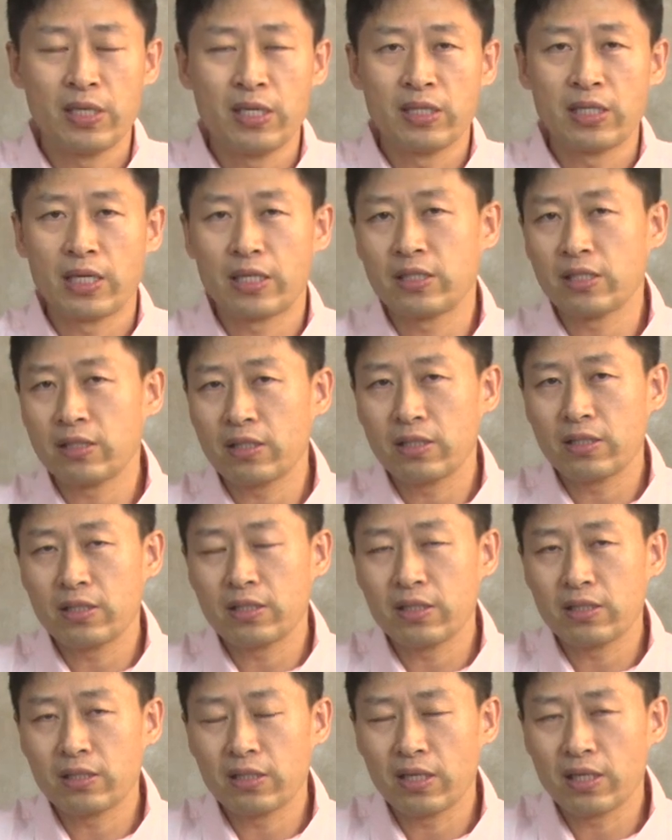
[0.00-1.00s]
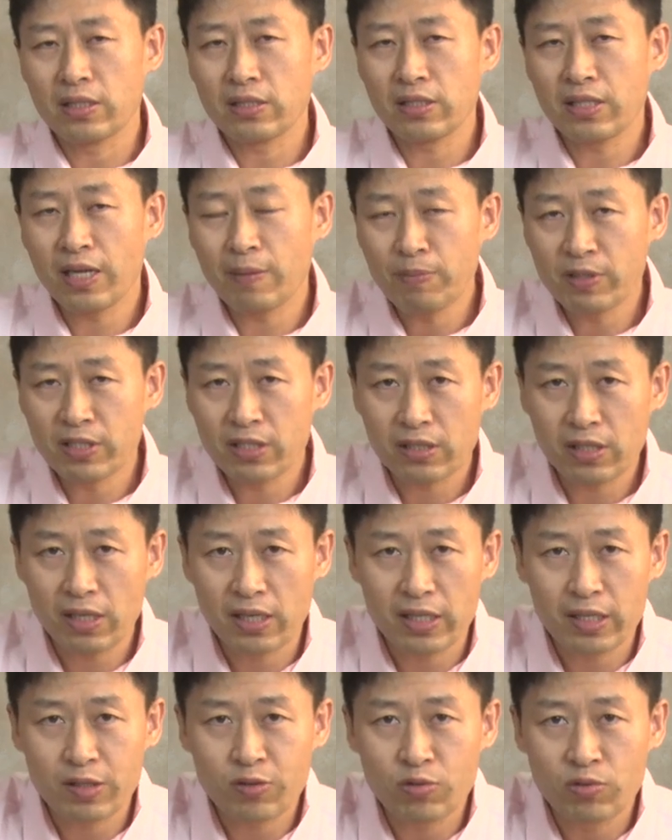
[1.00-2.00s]
Nah, tet tetapi
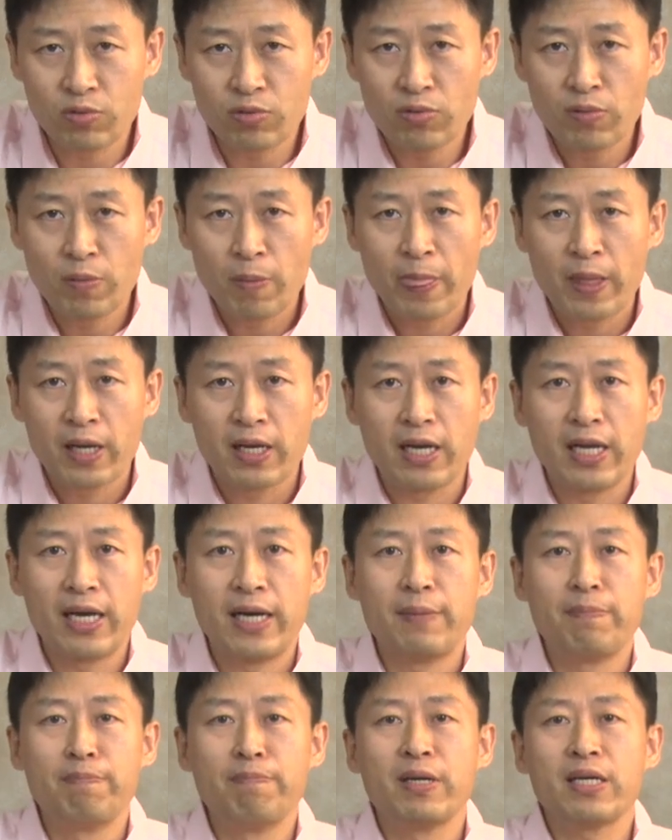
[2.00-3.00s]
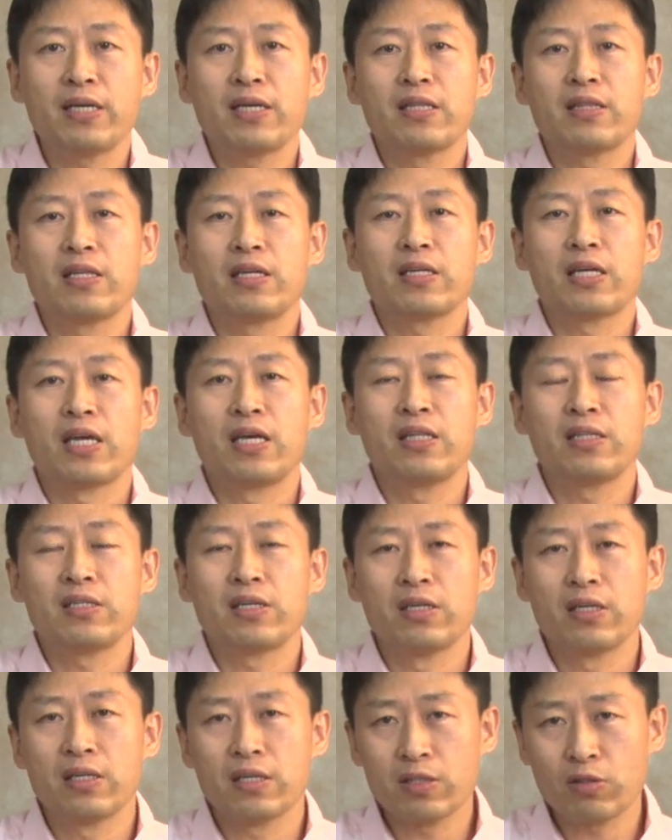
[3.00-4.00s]
setelah itu, Lamek
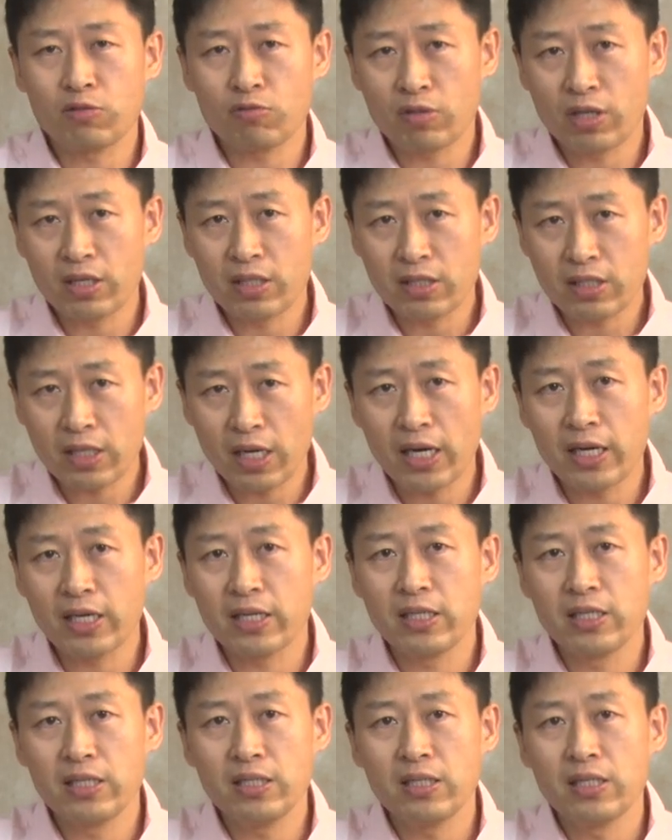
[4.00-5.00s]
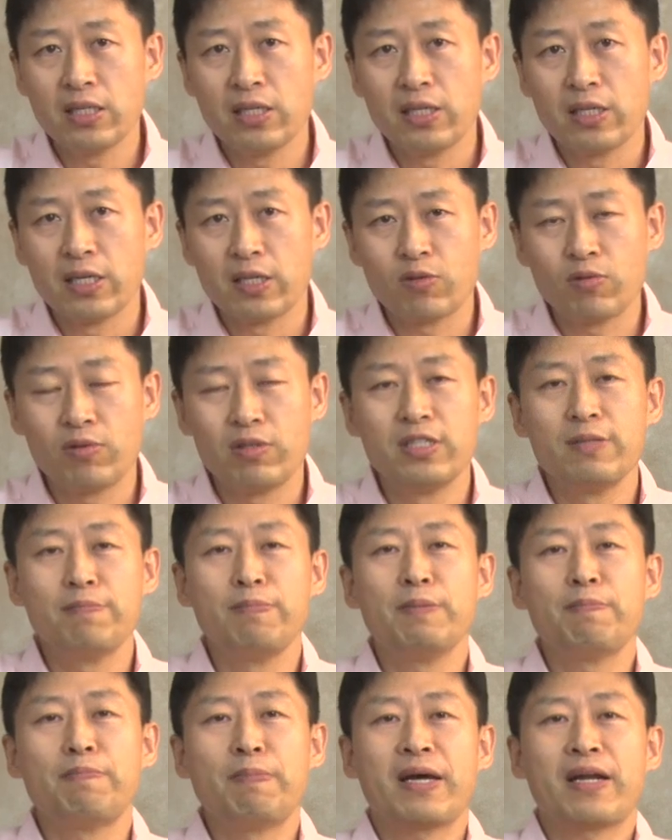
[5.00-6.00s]
keturunan Kain itu
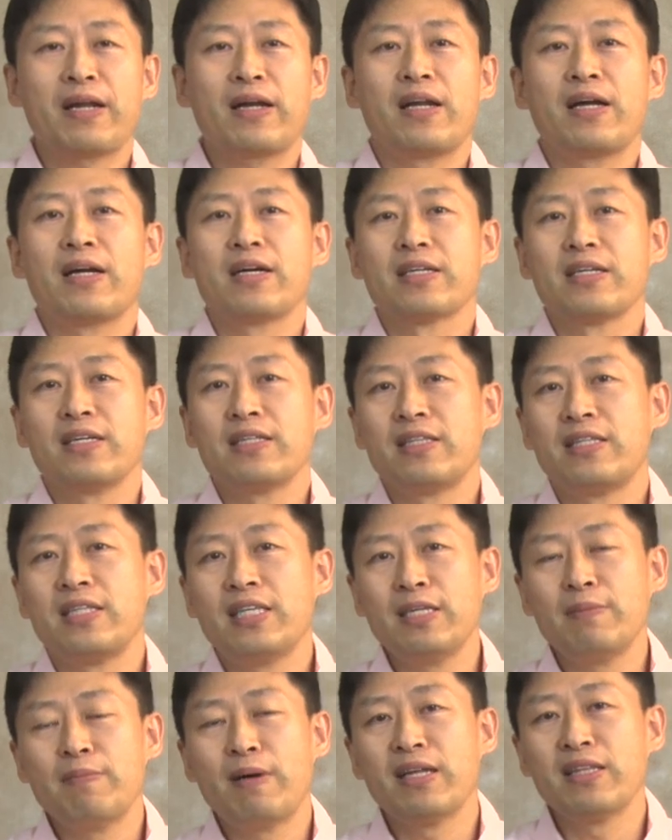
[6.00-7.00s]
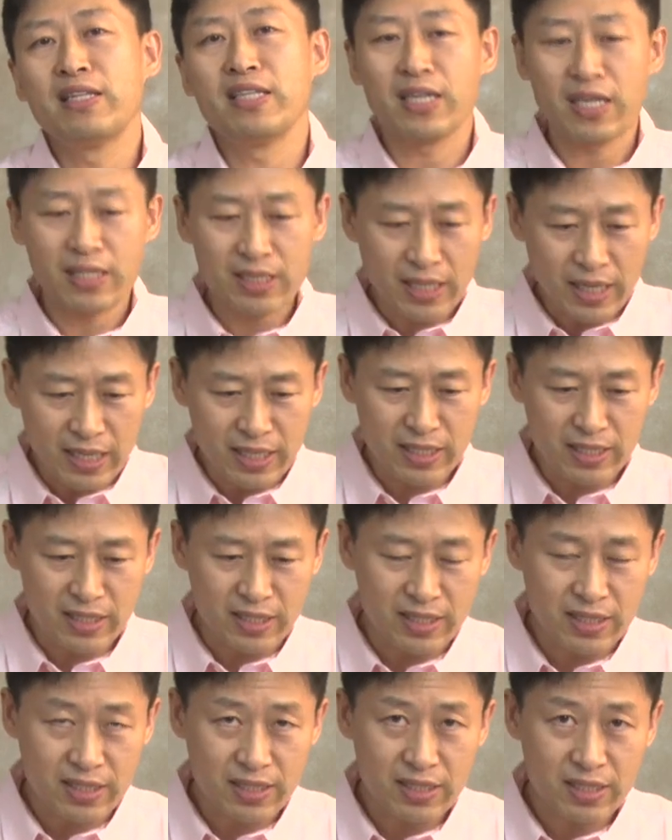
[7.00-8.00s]
lebih parah lagi dibandingkan
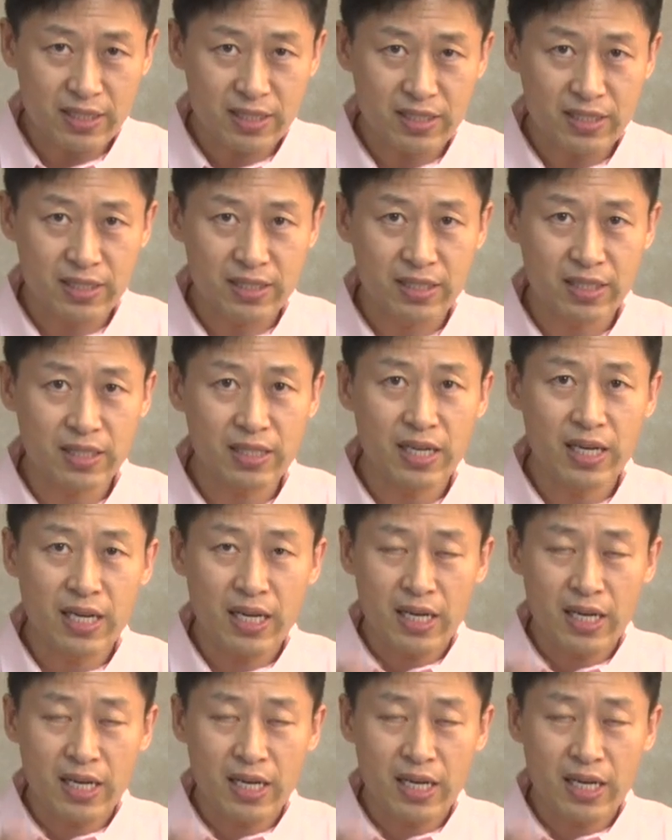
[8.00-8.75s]
Kain. Ya.